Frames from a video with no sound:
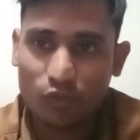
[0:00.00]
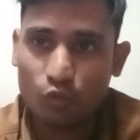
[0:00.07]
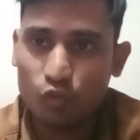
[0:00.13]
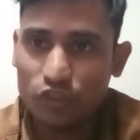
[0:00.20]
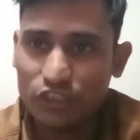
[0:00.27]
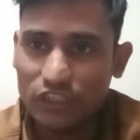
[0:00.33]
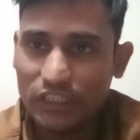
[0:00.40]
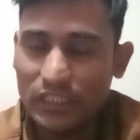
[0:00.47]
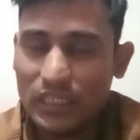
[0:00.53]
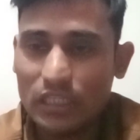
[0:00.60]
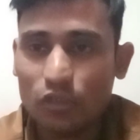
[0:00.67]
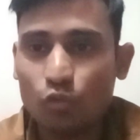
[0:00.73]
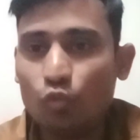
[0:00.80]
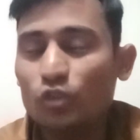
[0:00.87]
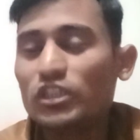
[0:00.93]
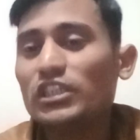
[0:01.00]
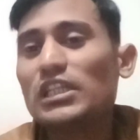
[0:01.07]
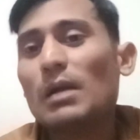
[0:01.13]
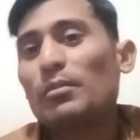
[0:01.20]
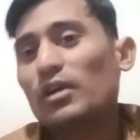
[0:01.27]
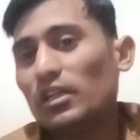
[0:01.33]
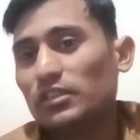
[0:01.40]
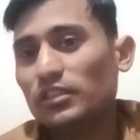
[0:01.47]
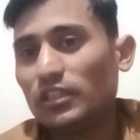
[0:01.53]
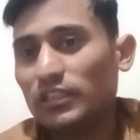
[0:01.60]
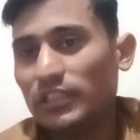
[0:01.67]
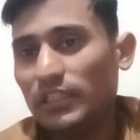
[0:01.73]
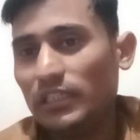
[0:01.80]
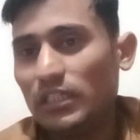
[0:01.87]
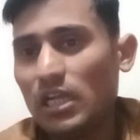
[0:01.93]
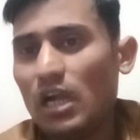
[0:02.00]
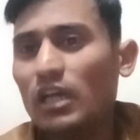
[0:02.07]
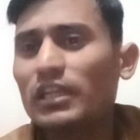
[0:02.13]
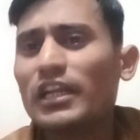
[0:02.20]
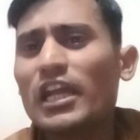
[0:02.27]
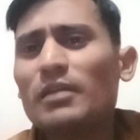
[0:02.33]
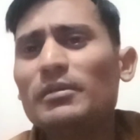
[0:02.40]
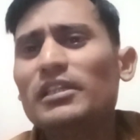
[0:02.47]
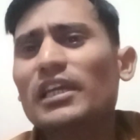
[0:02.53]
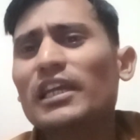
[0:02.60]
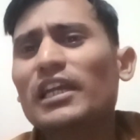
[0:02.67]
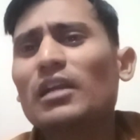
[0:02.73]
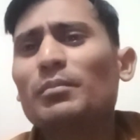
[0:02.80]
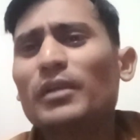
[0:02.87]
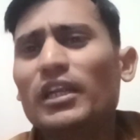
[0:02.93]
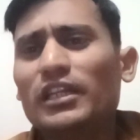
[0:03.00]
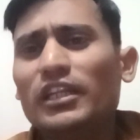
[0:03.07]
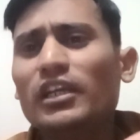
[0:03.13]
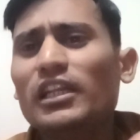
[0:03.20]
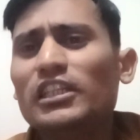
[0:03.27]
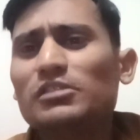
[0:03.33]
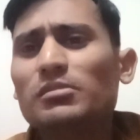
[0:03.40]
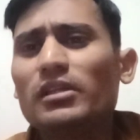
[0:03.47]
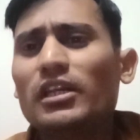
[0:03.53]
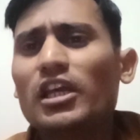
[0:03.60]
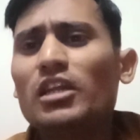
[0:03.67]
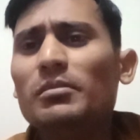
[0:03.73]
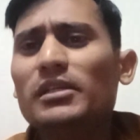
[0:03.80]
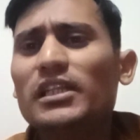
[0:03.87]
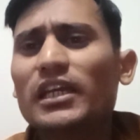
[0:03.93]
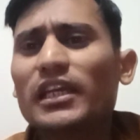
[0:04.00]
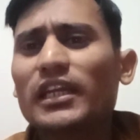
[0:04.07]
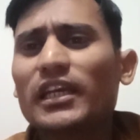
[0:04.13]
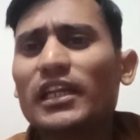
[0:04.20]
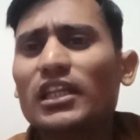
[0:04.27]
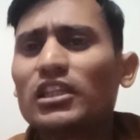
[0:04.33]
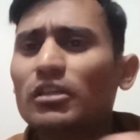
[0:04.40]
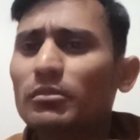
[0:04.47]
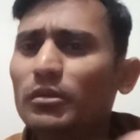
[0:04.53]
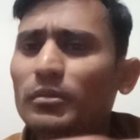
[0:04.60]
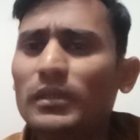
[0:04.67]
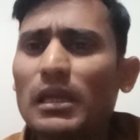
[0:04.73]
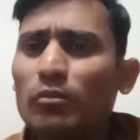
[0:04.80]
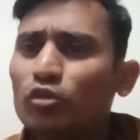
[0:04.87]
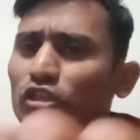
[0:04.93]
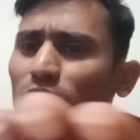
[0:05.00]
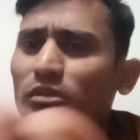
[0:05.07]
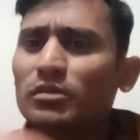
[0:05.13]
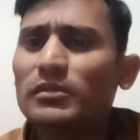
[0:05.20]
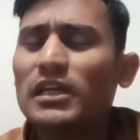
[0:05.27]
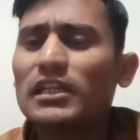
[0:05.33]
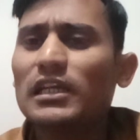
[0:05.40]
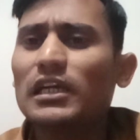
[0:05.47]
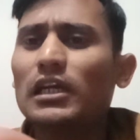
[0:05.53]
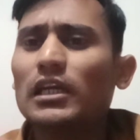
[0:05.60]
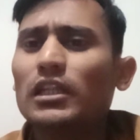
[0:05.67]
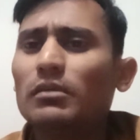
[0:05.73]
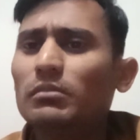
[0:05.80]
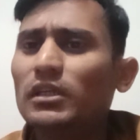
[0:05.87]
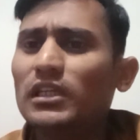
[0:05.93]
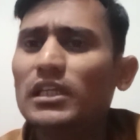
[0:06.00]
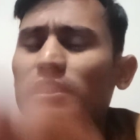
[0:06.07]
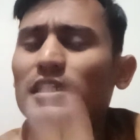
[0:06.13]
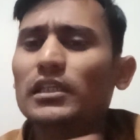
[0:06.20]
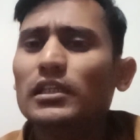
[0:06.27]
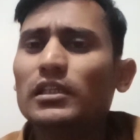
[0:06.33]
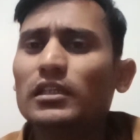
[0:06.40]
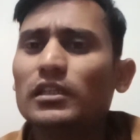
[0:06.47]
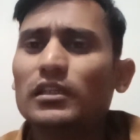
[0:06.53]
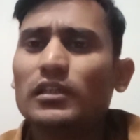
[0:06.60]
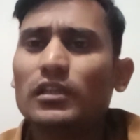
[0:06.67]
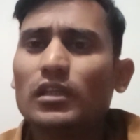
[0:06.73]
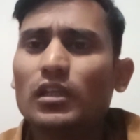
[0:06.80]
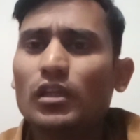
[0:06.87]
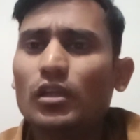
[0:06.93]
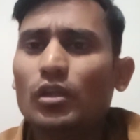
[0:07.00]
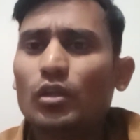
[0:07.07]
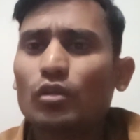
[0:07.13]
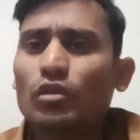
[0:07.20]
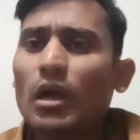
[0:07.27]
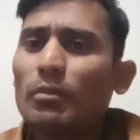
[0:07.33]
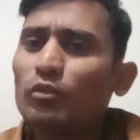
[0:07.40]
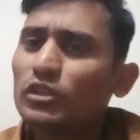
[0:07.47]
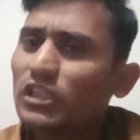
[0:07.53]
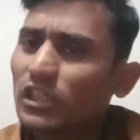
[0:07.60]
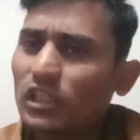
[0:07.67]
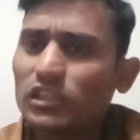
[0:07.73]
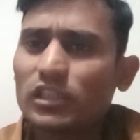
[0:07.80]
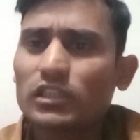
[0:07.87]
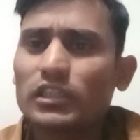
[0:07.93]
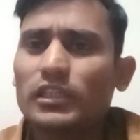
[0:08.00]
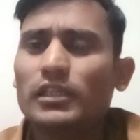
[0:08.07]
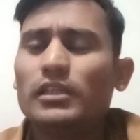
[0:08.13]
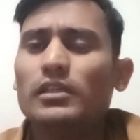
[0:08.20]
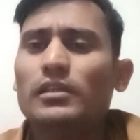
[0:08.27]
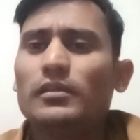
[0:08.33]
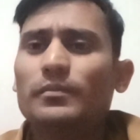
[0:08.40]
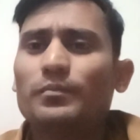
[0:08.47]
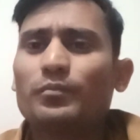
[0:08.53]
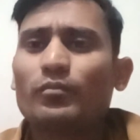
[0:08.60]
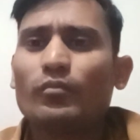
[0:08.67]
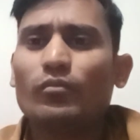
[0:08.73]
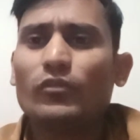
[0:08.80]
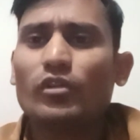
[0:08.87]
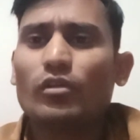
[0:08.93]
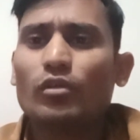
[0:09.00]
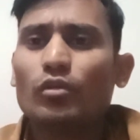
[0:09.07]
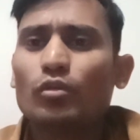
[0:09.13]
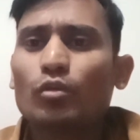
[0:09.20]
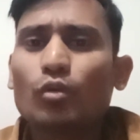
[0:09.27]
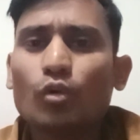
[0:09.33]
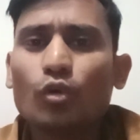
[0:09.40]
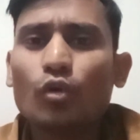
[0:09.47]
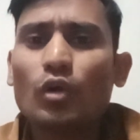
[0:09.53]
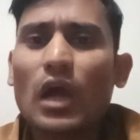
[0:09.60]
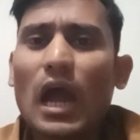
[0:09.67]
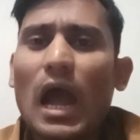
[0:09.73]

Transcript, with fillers: वो चीज़ें तो वो चीज़ आप कर सकते हैं अगर नहीं भी देखेंगे प्रैक्टिकल इसमें नहीं भी देखेंगे ना तभी भी आपको समझ में आ जाएगा एकदम बढ़िया से तो आप उसे कर सकते हैं तो